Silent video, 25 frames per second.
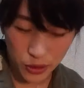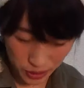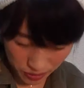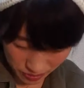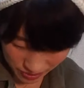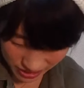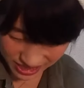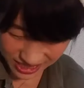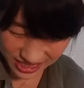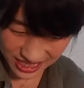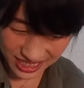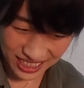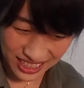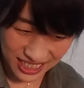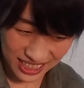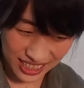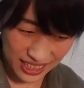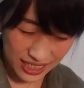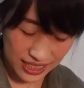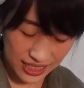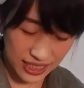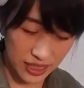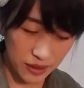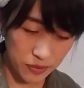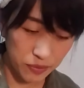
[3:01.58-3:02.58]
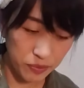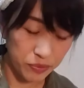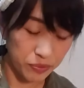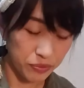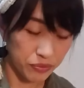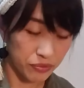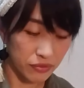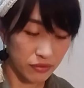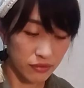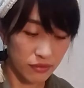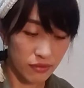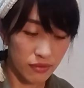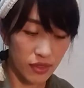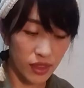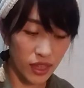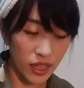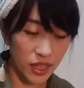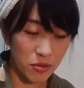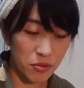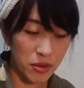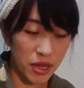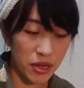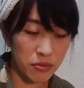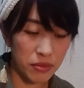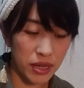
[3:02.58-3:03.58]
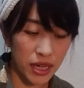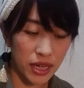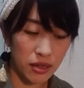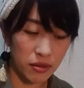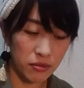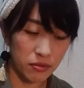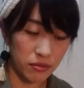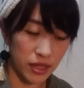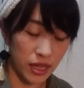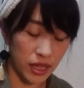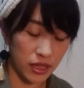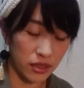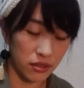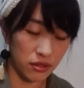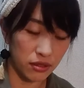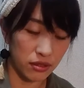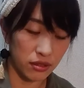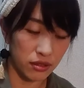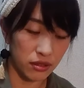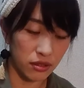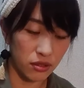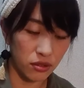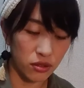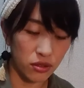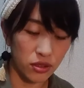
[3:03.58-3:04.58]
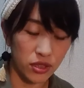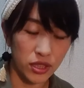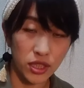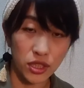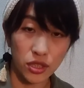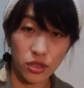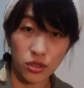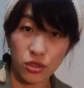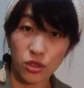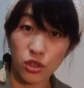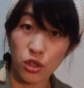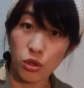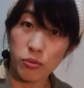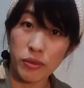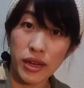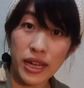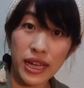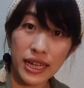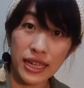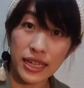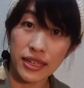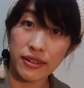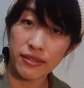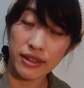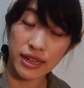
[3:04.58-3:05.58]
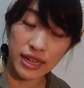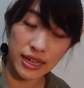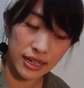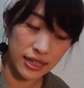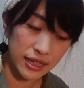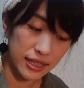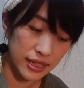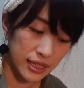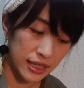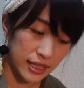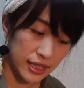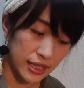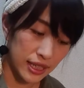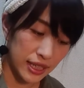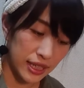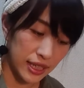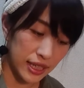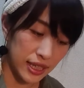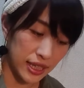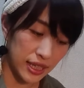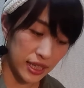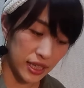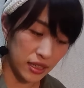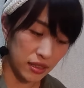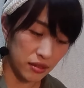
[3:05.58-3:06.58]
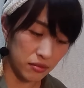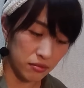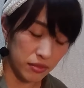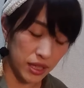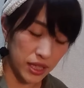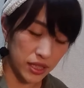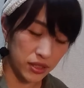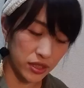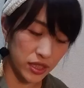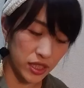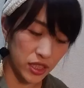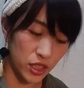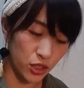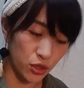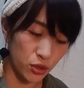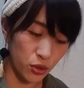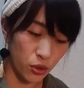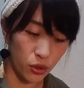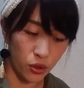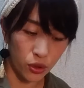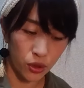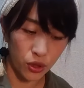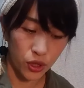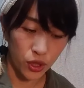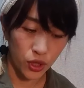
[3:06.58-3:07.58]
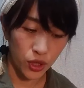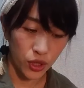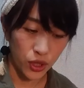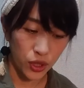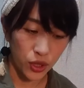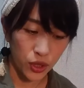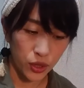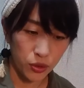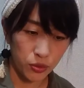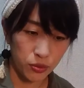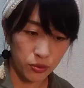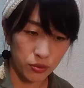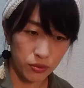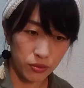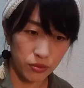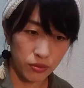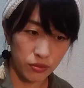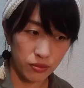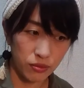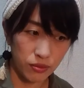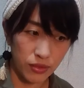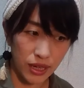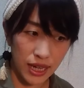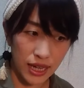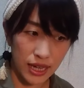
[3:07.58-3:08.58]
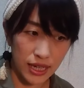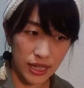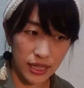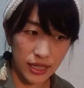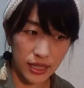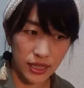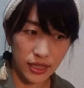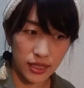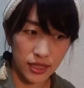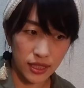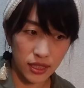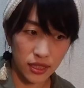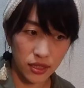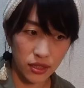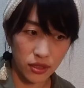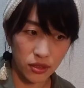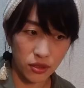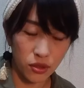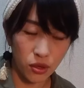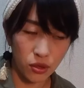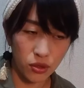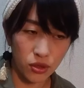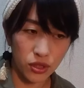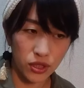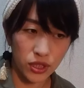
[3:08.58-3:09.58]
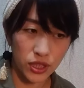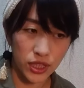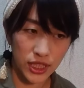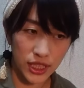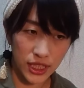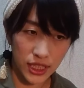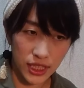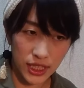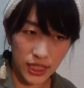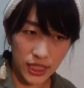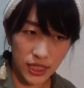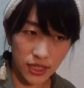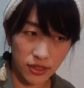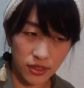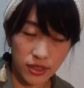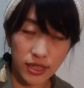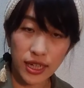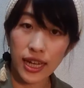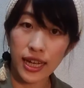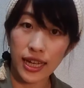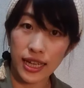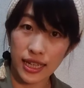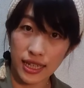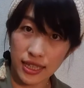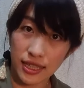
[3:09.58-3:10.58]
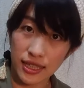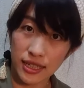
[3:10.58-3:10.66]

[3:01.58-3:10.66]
ます。で今まああのこの自粛の前には、えー、メグニットまあ67人ぐらい